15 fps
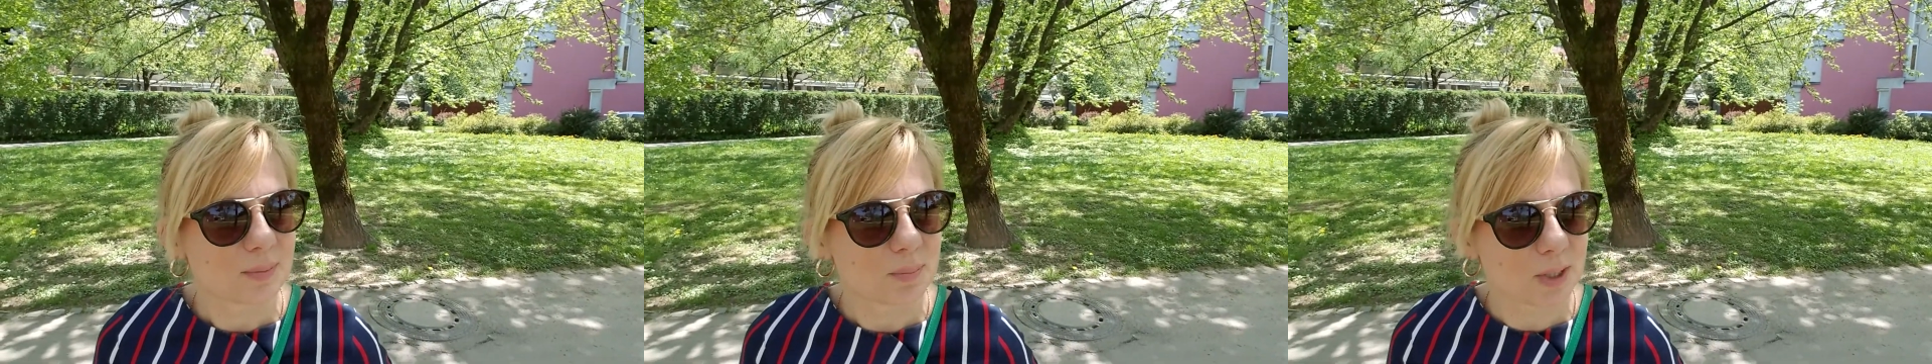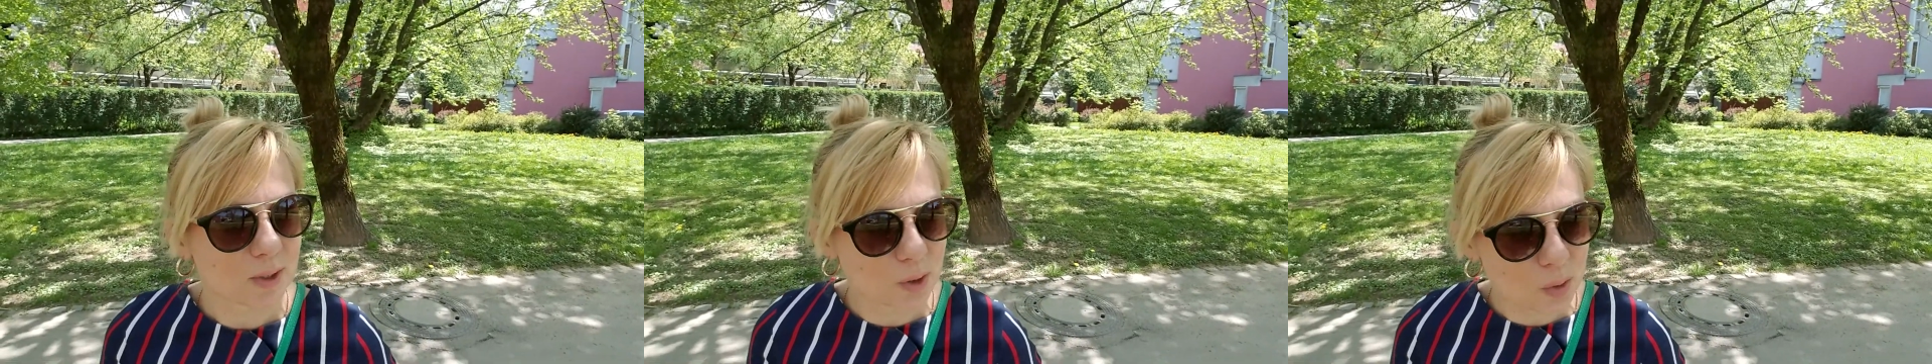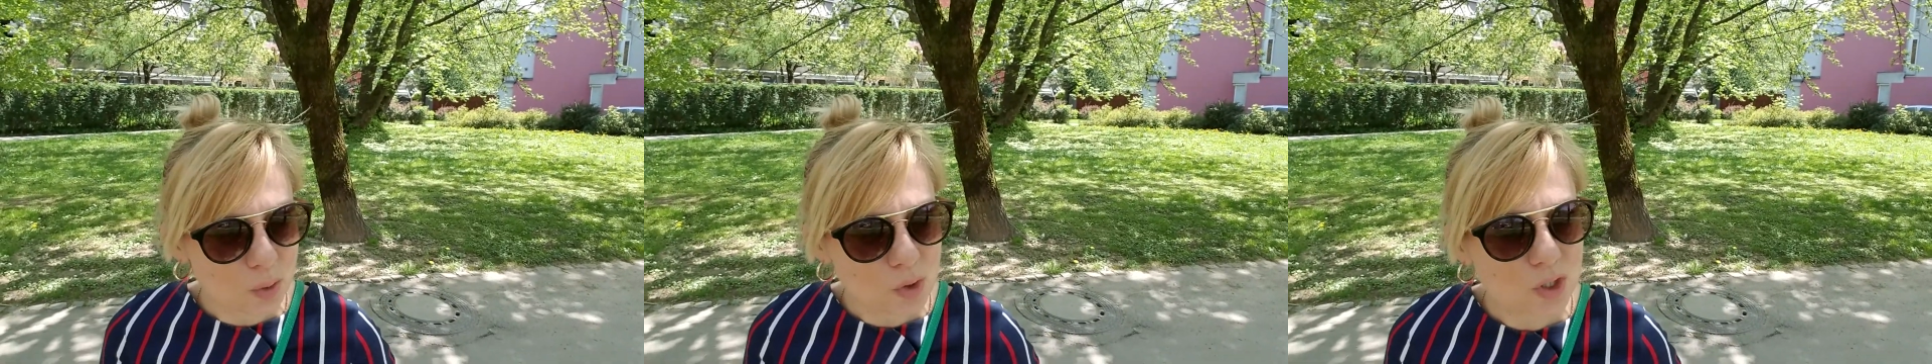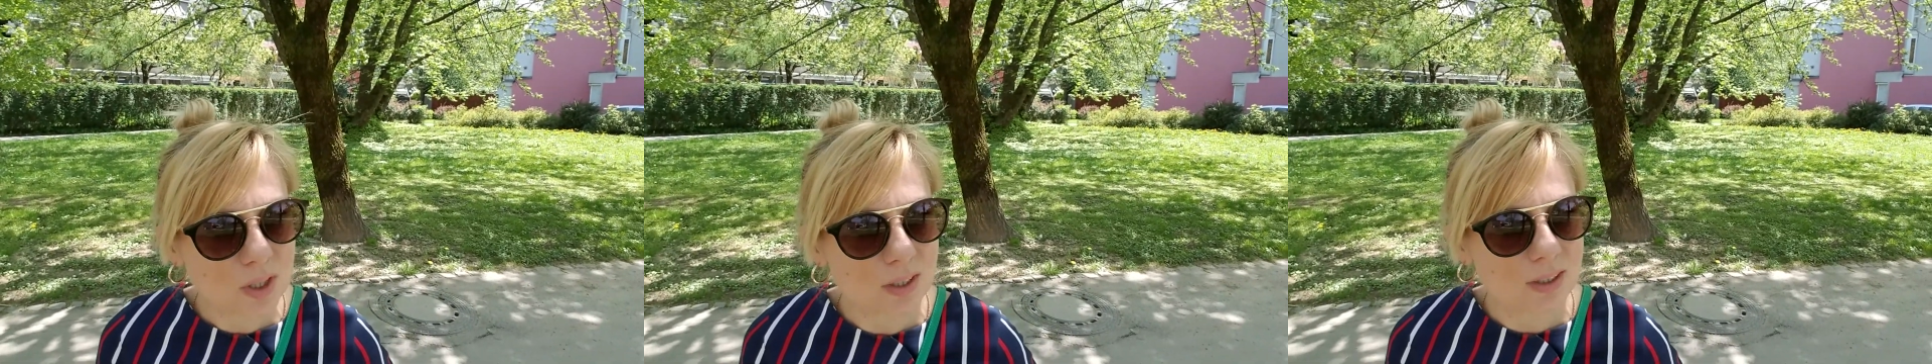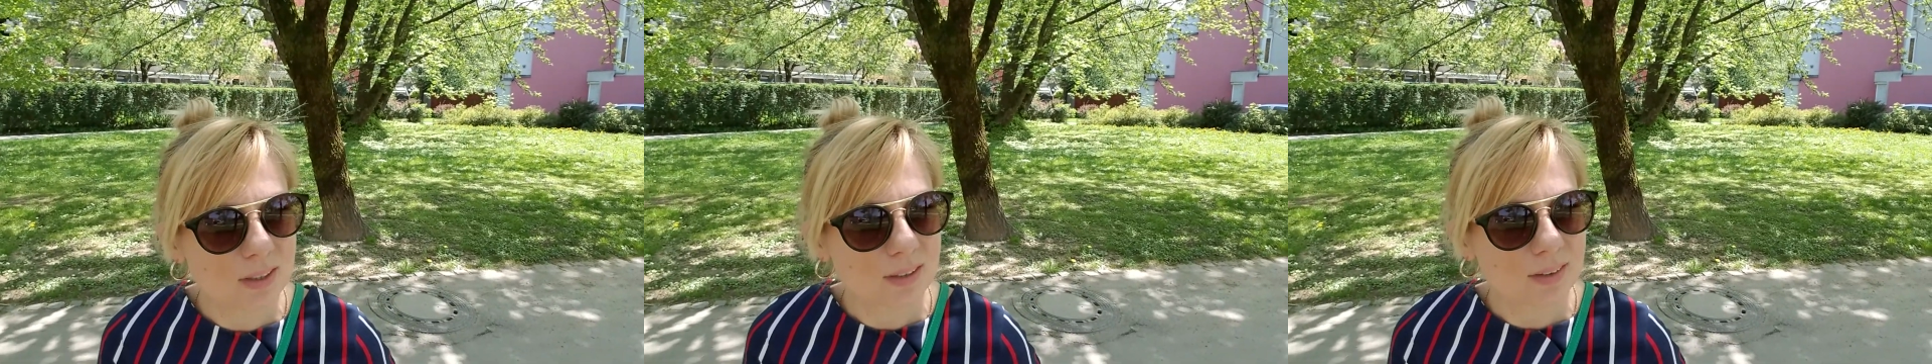
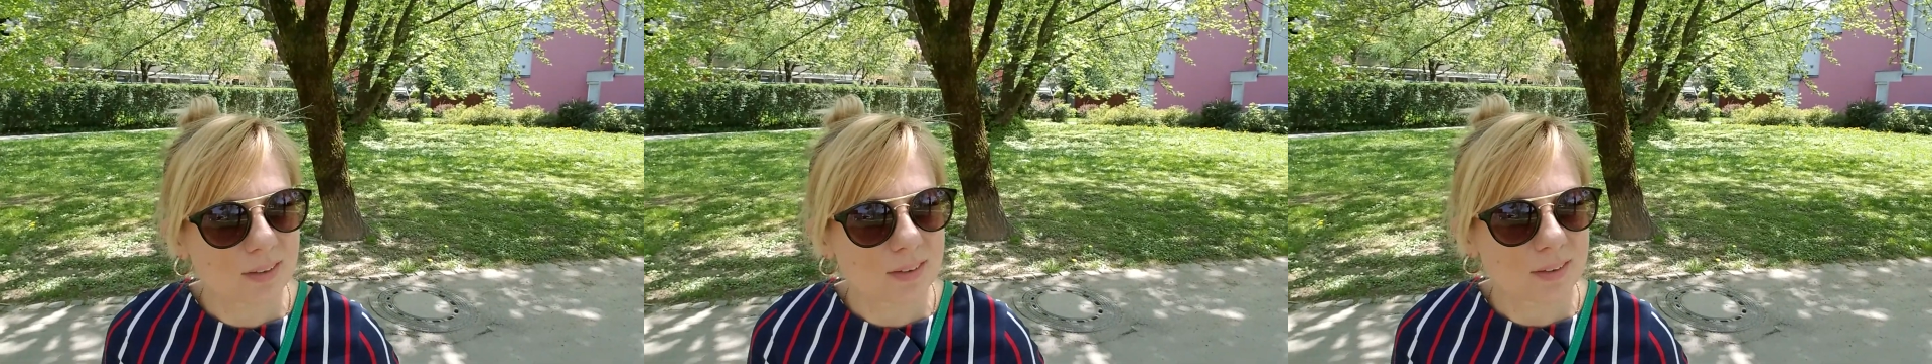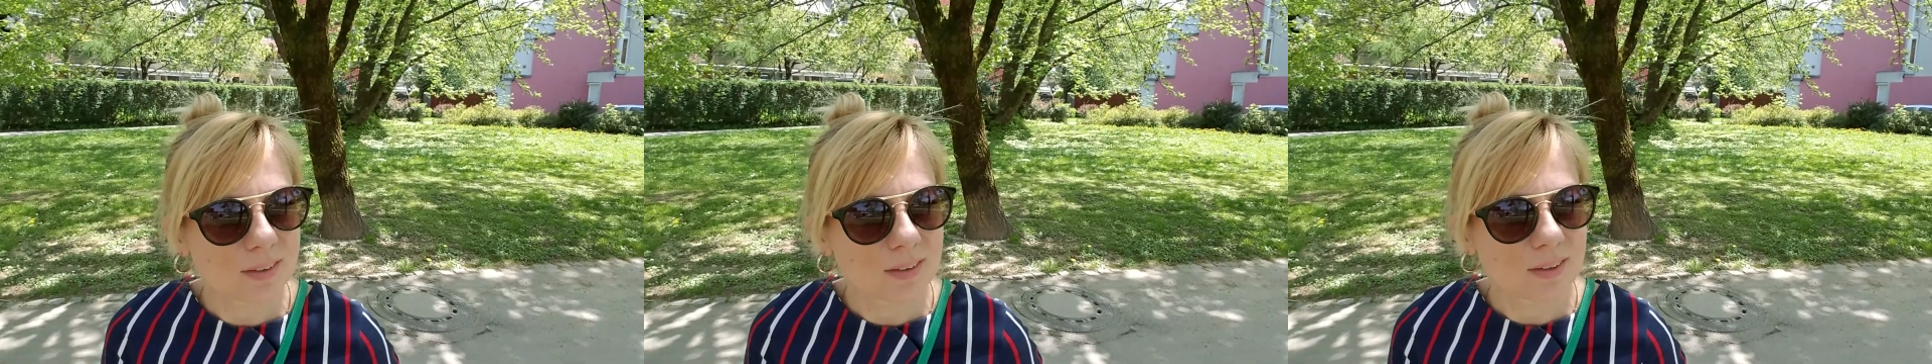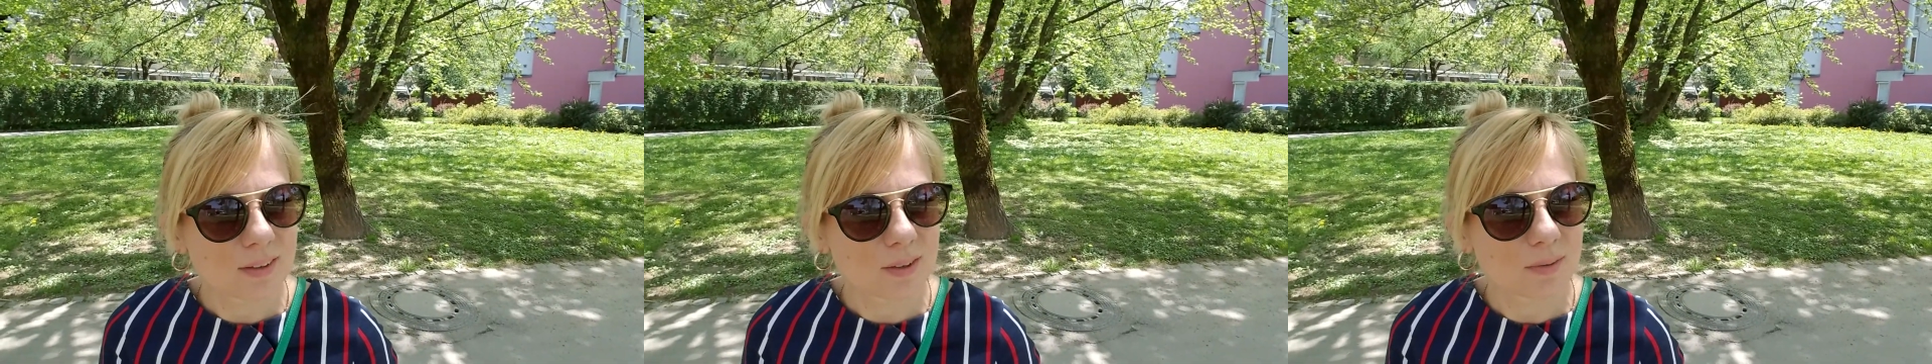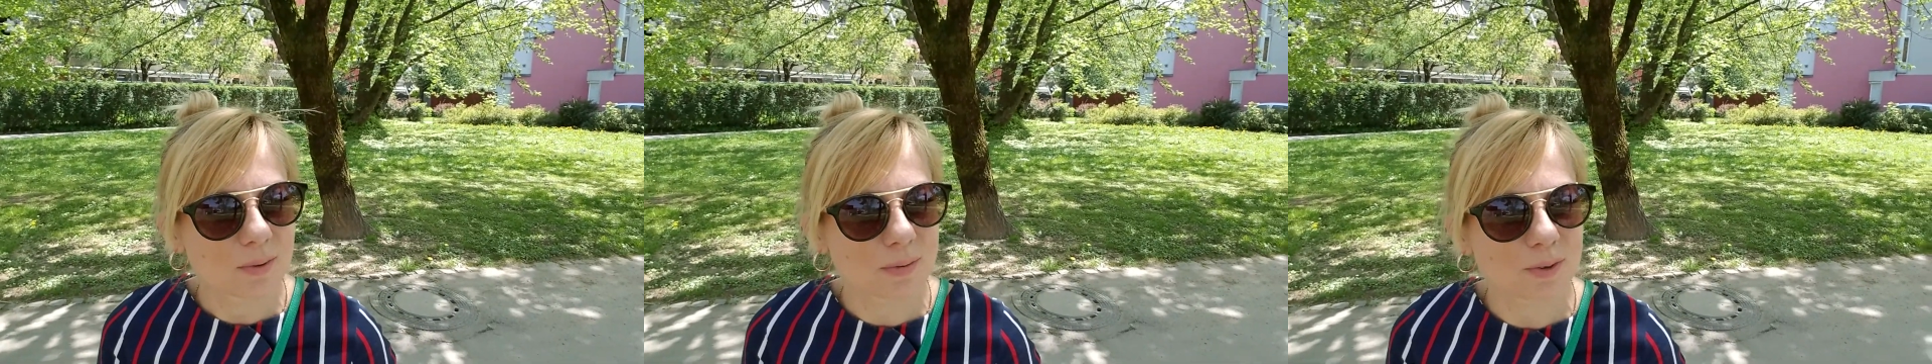подружкой, во